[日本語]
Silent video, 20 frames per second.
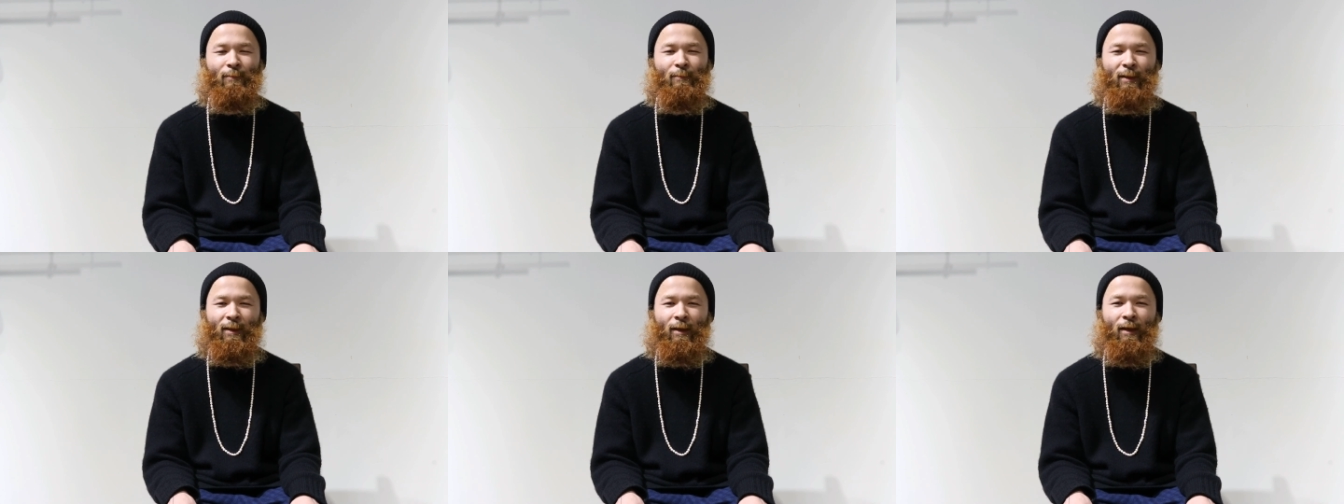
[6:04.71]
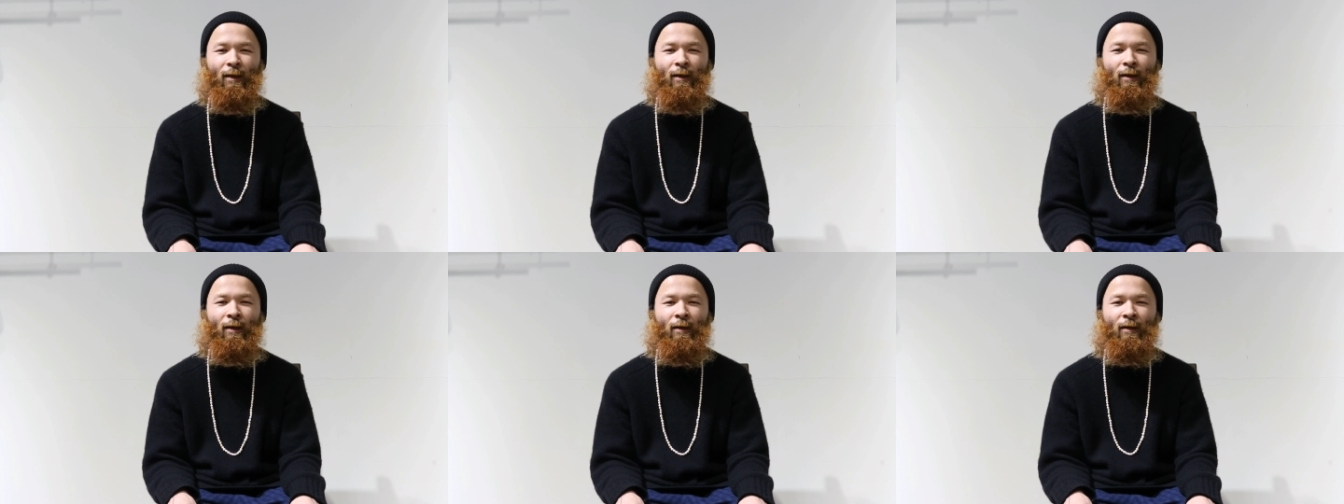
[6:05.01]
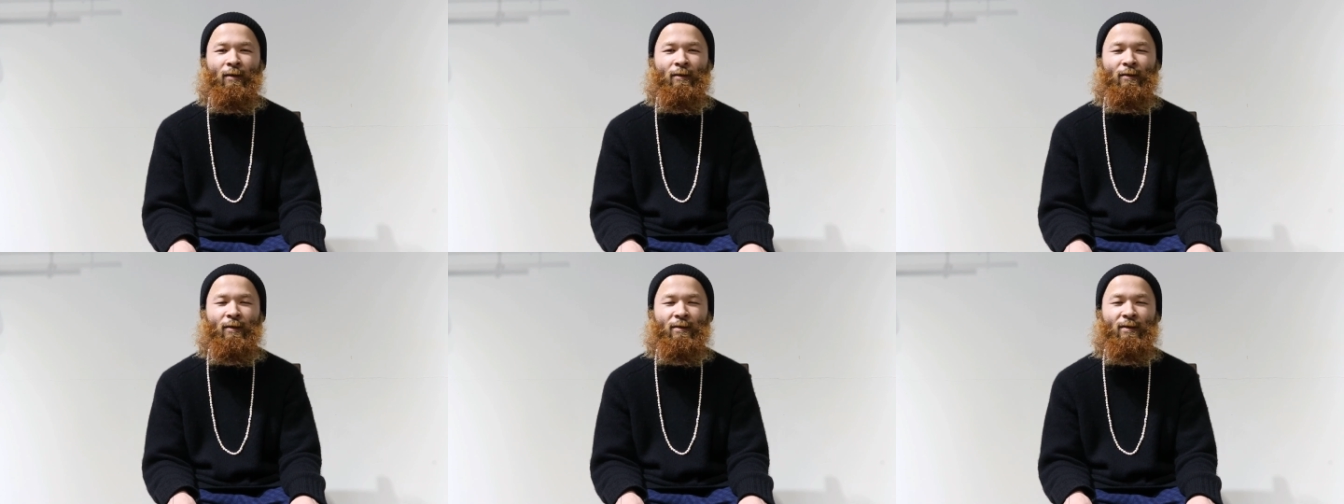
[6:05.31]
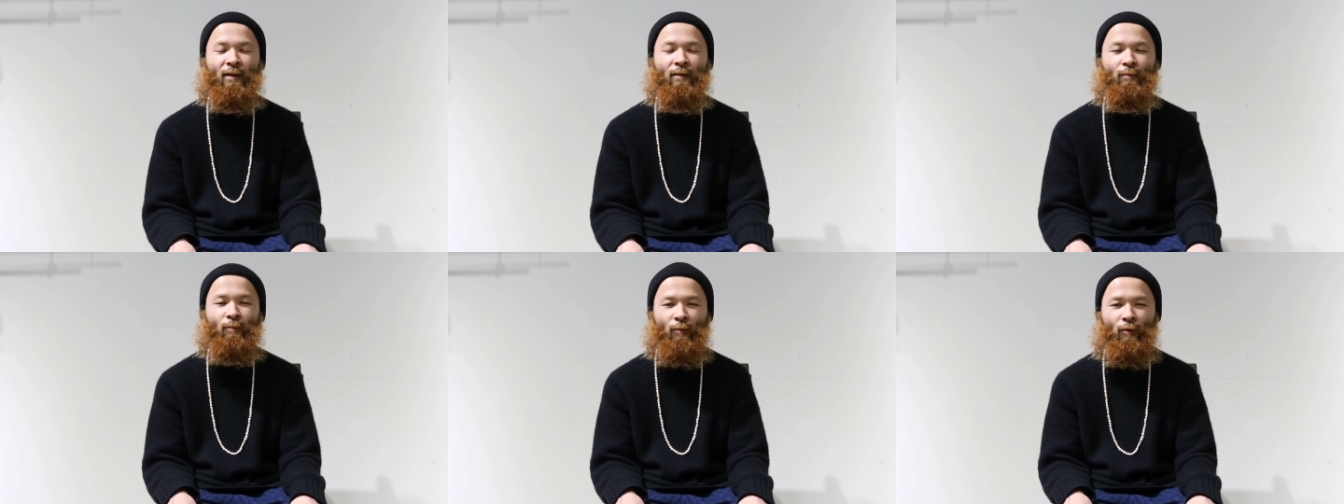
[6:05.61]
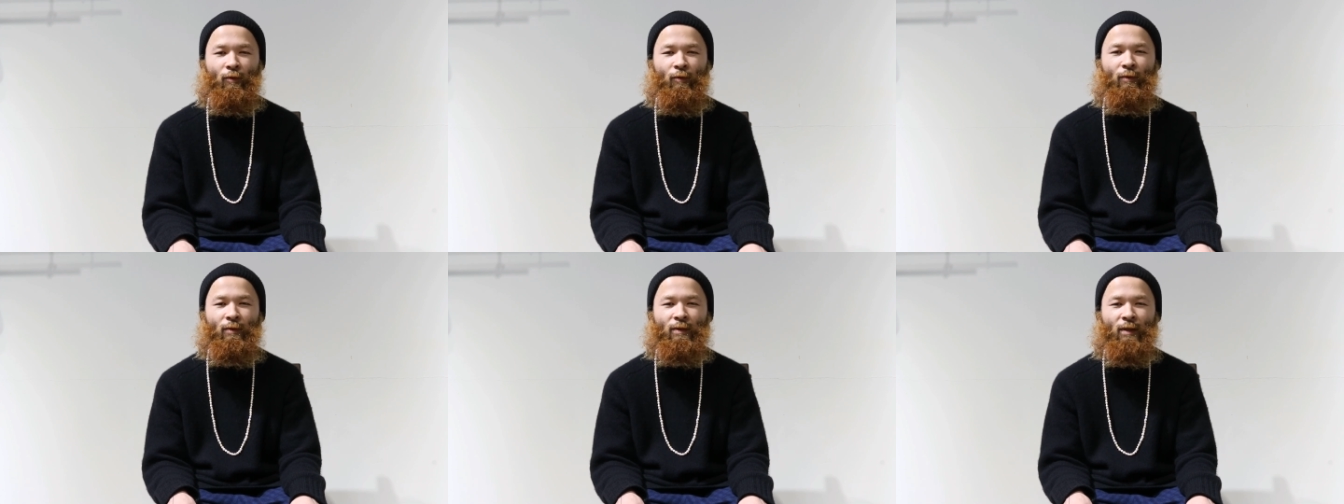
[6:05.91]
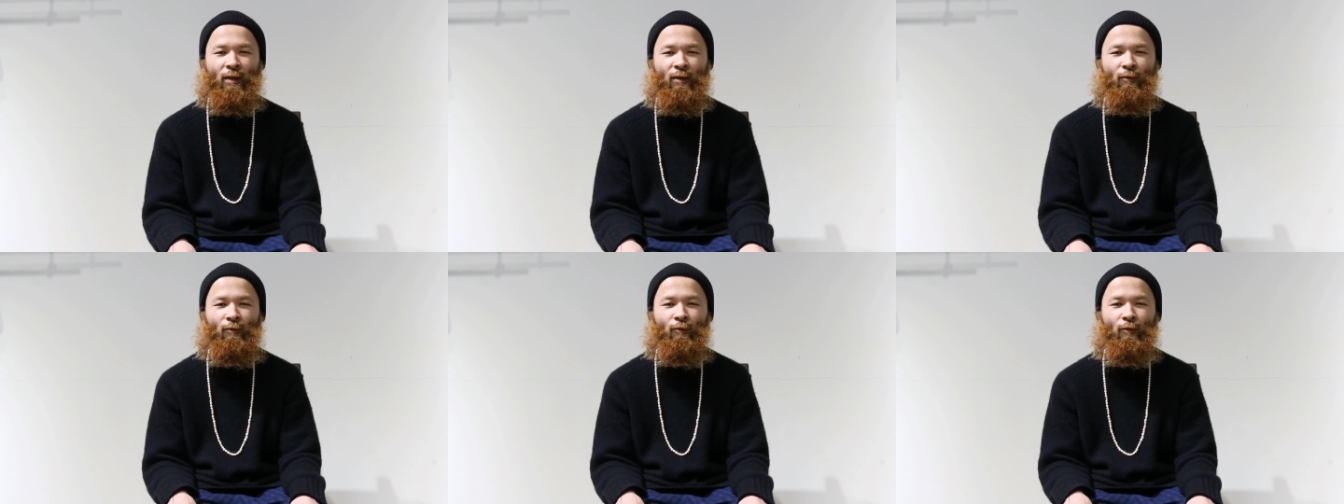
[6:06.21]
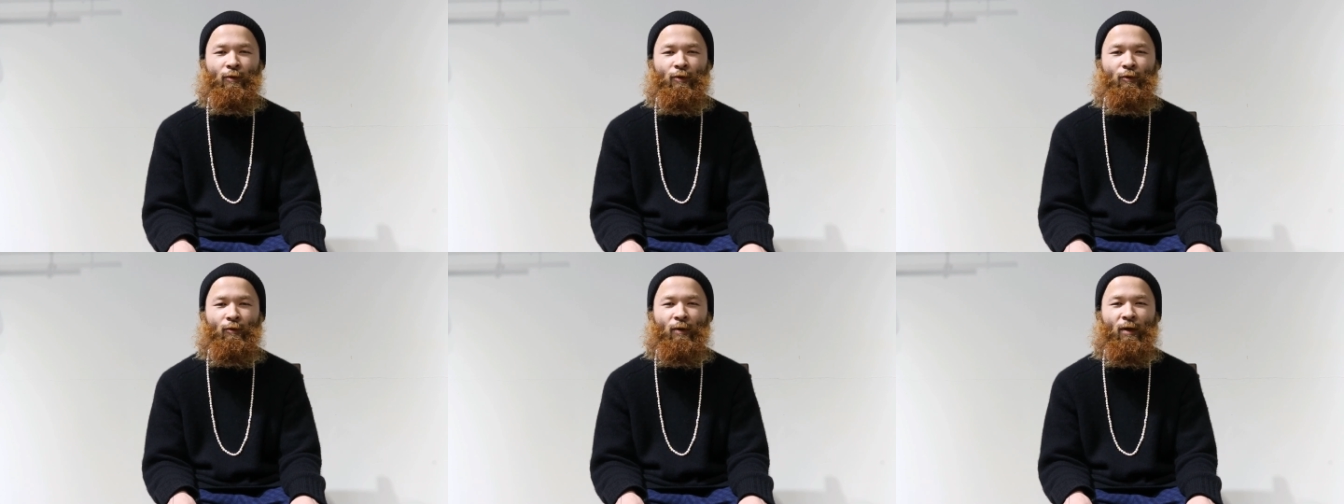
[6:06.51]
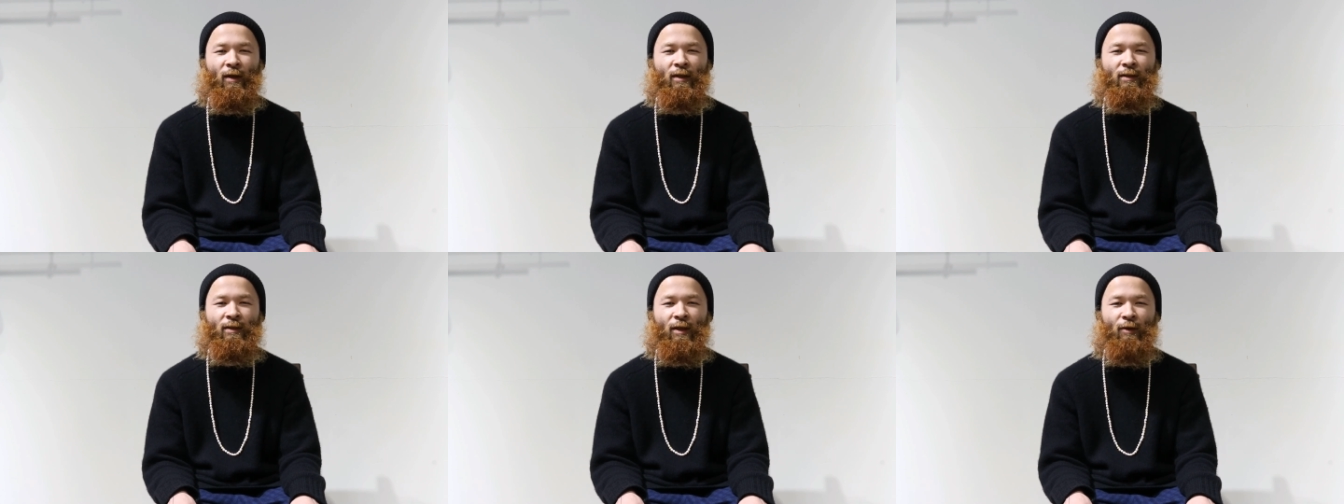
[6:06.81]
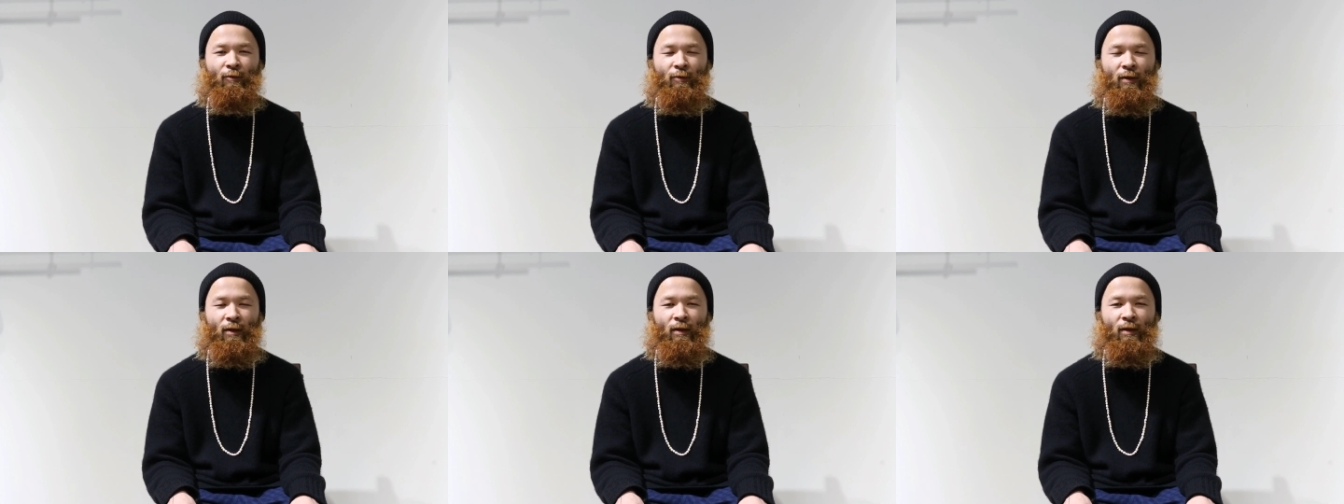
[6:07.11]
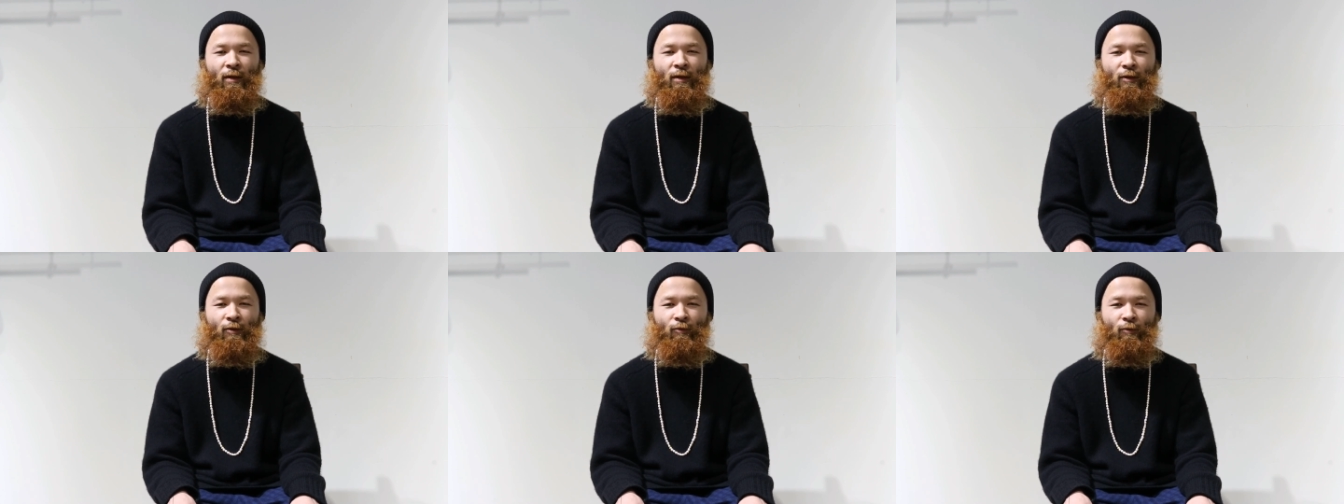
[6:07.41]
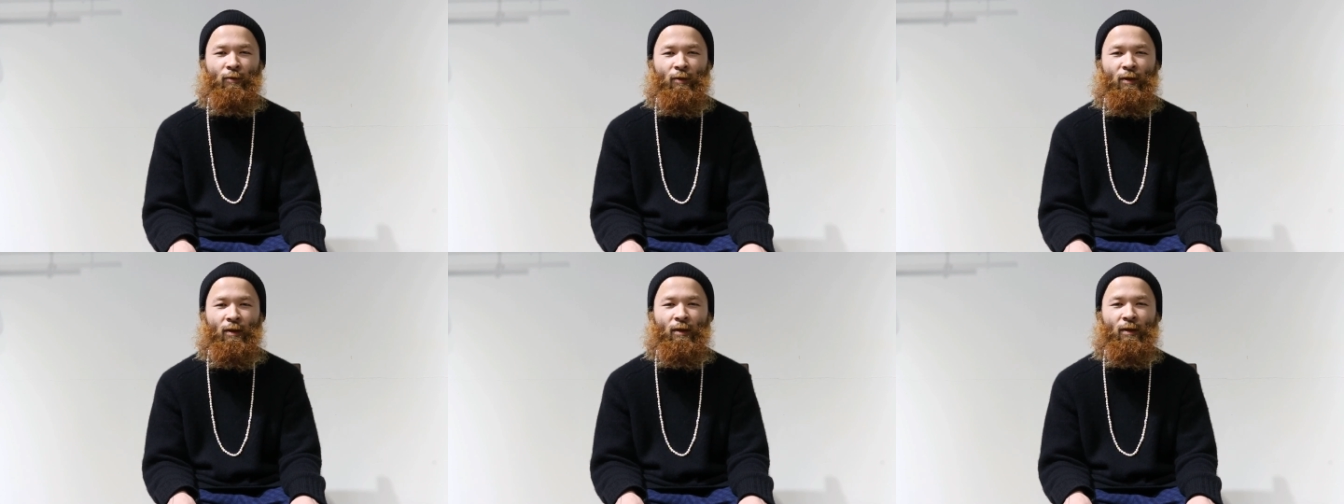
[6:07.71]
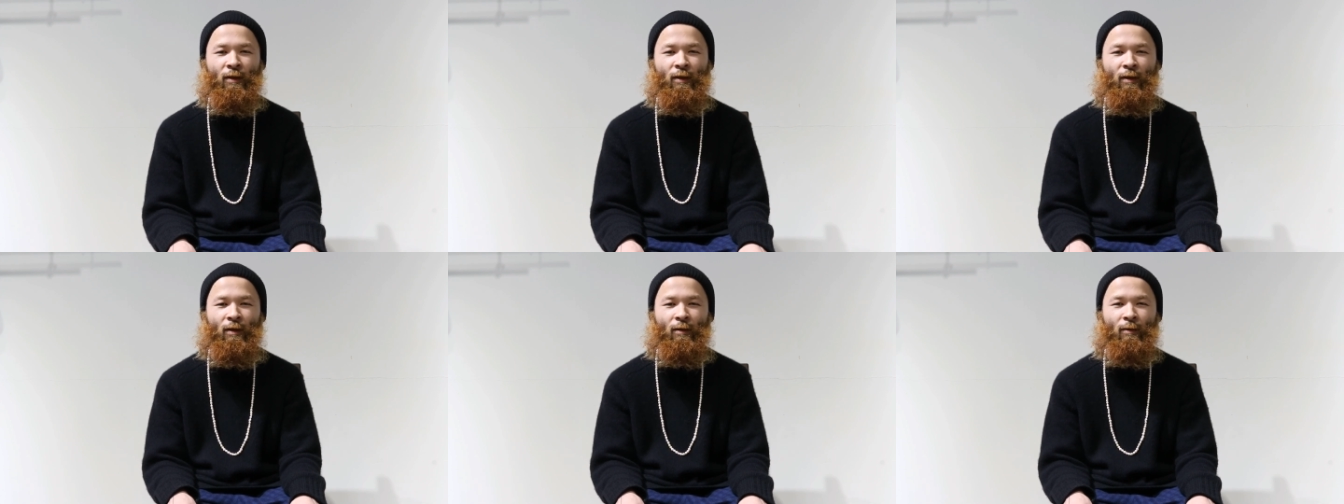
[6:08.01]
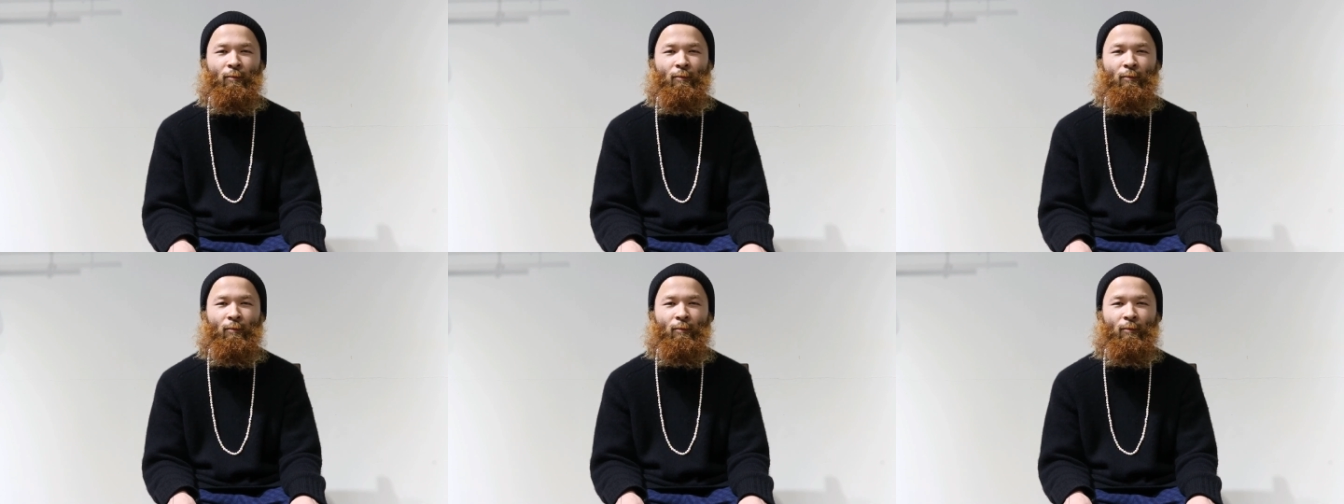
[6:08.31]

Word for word: でまたデザインも先ほど紹介したように非常に